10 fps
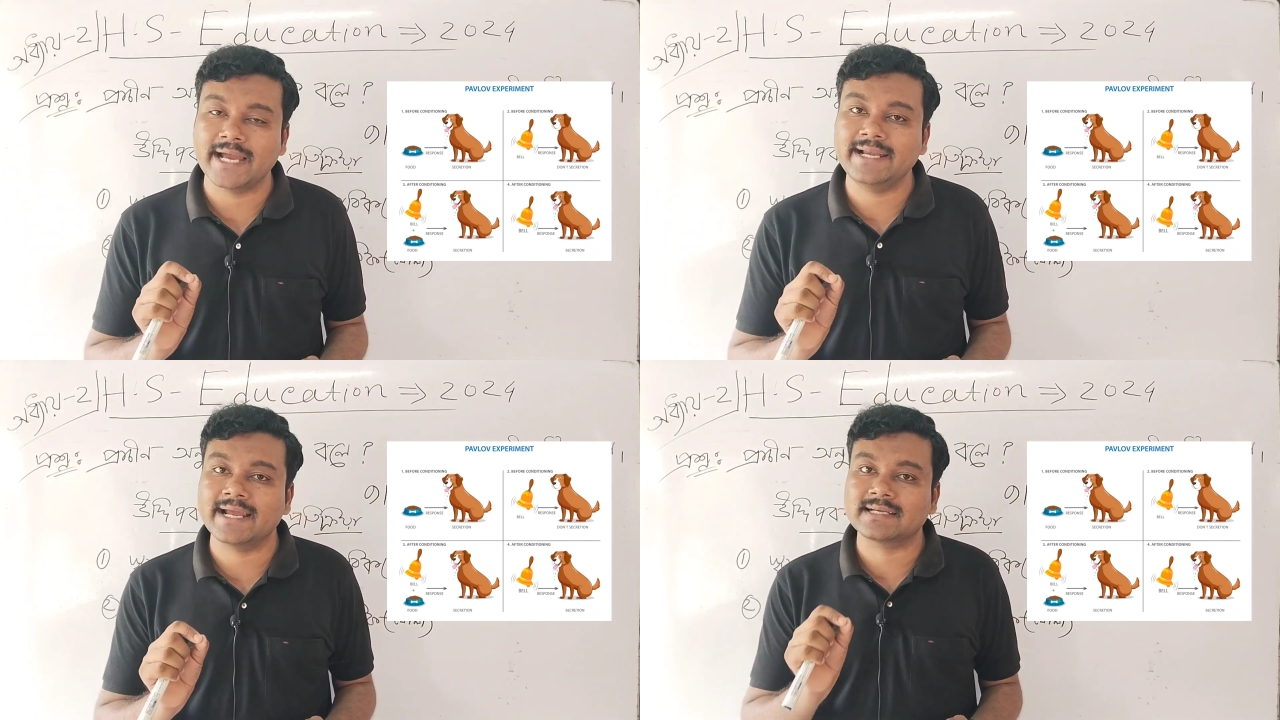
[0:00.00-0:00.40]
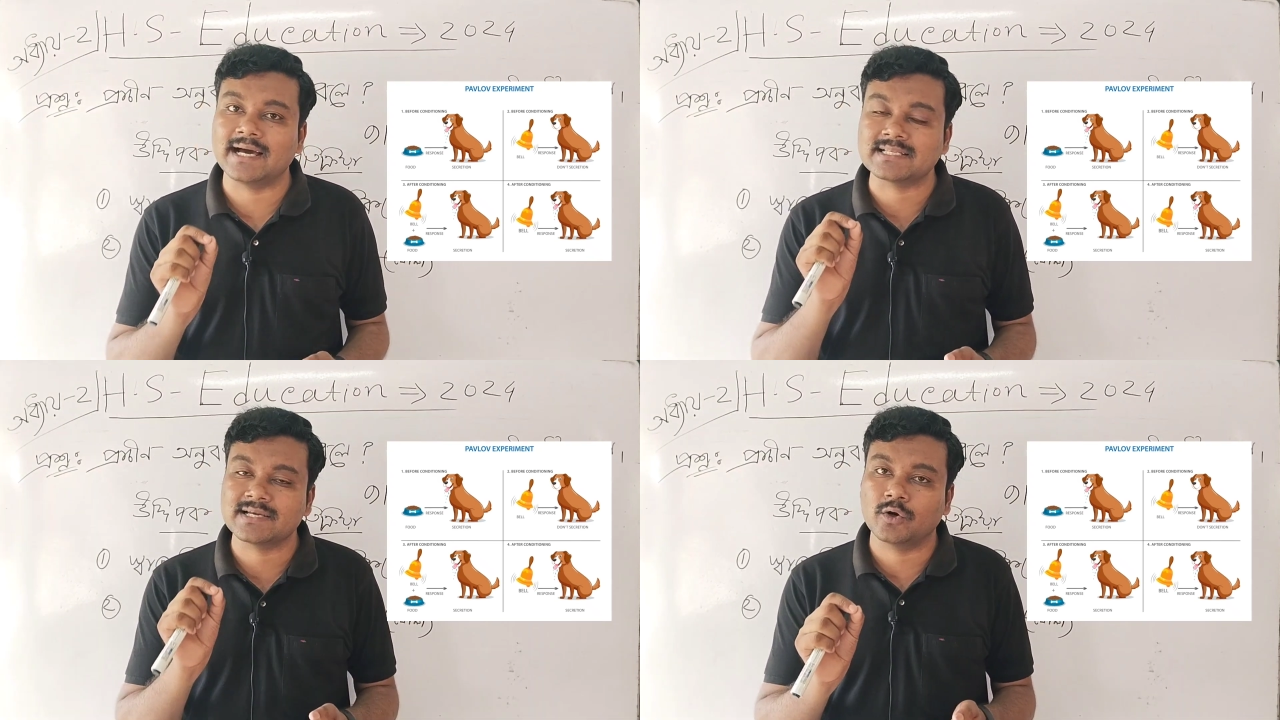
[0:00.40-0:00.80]
সাইডে একটা
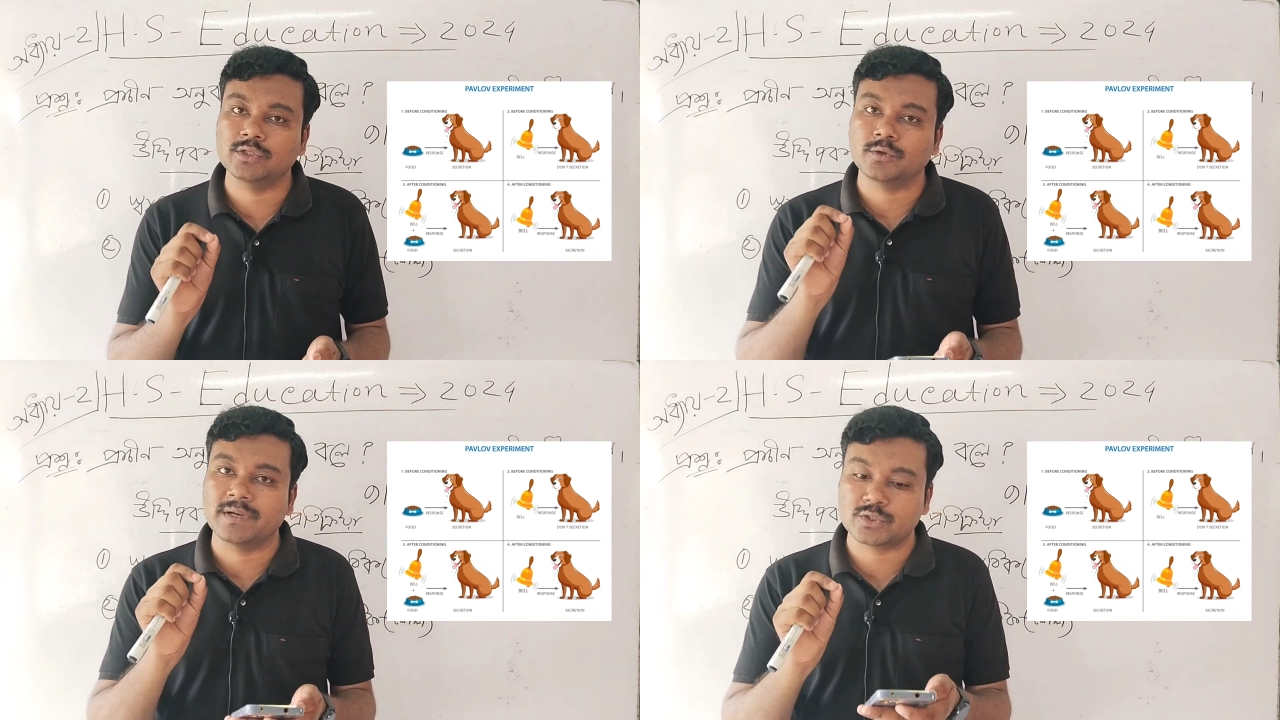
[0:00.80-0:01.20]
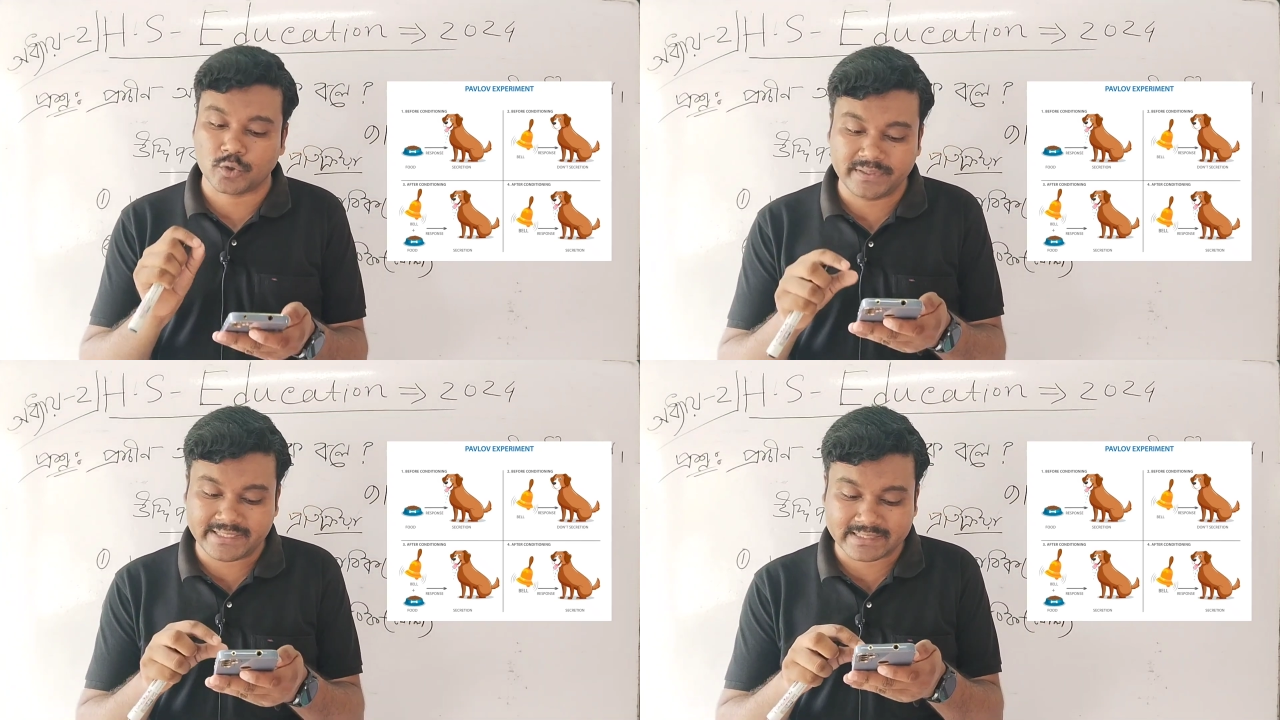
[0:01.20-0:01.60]
আশা করি তোমরা
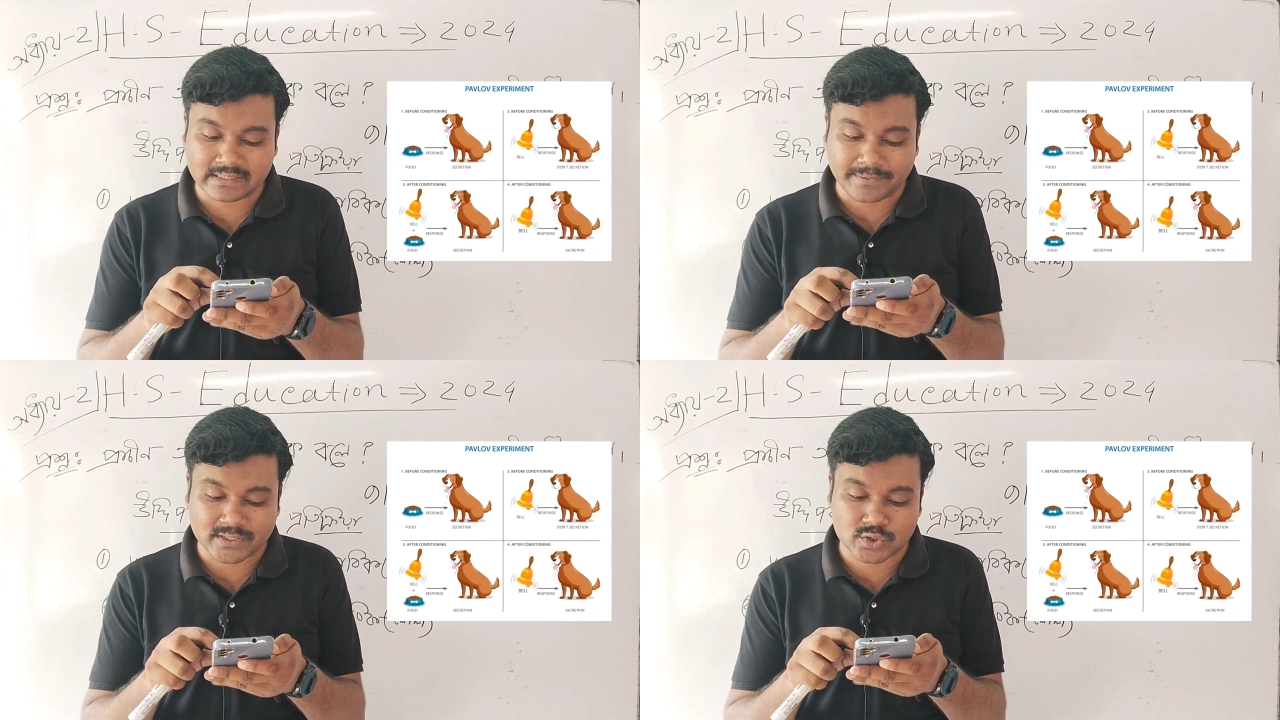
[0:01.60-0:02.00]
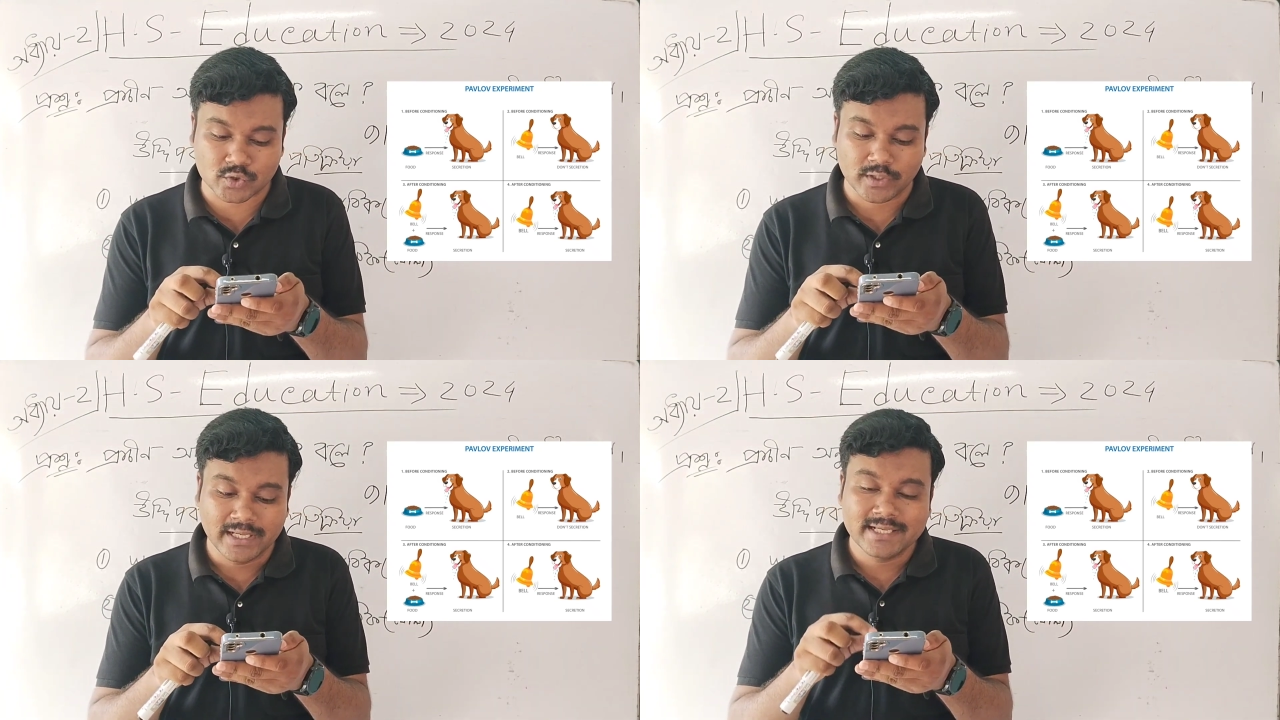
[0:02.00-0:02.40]
ছবি দেখতে পাচ্ছ
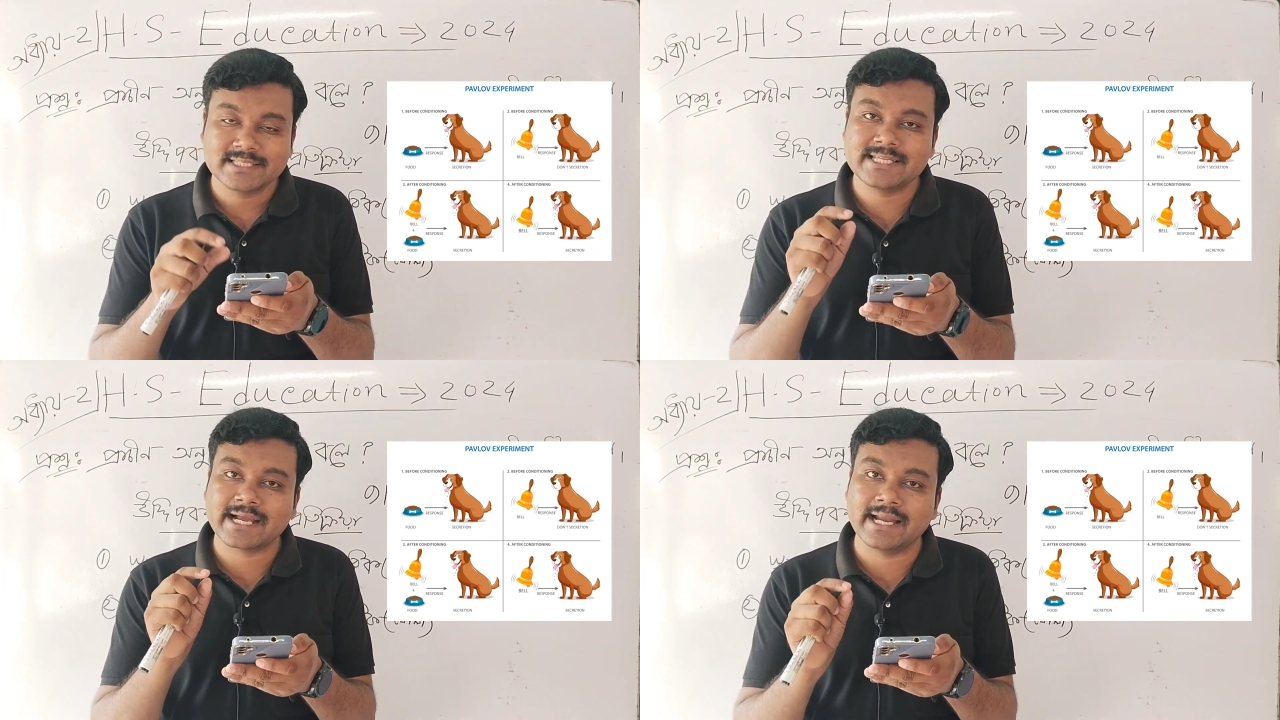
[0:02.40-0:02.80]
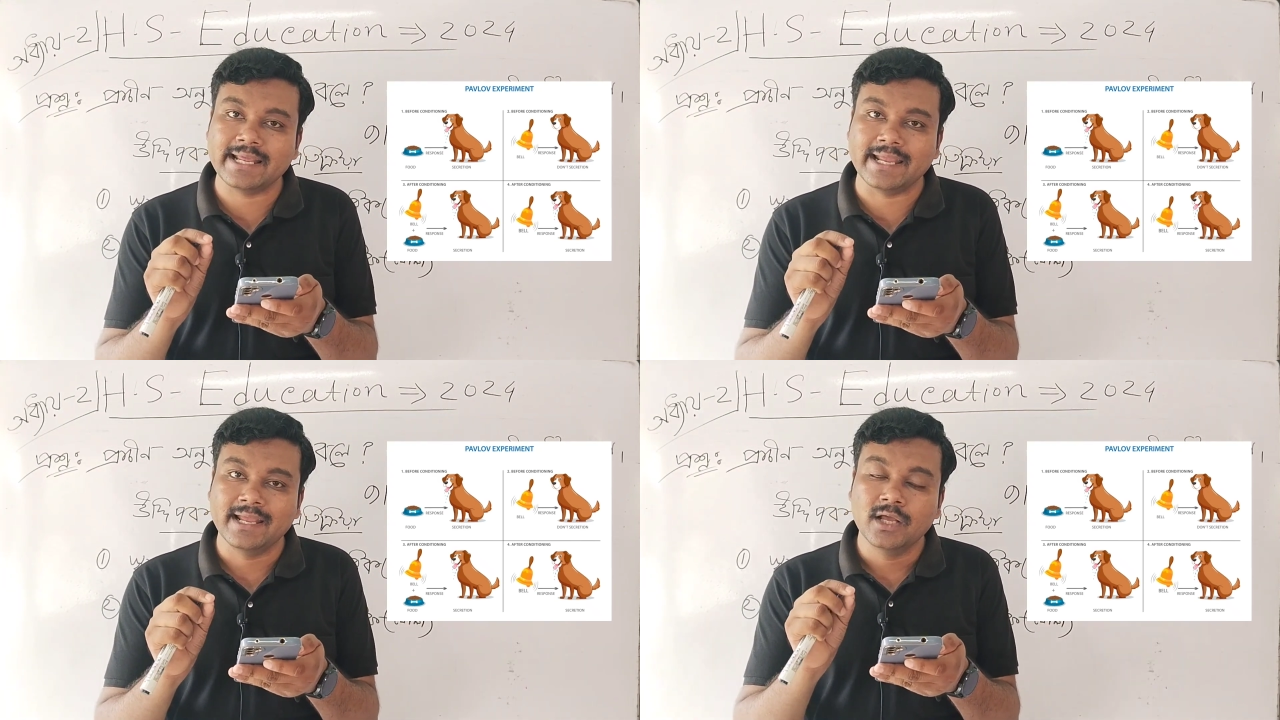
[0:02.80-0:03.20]
সেখানে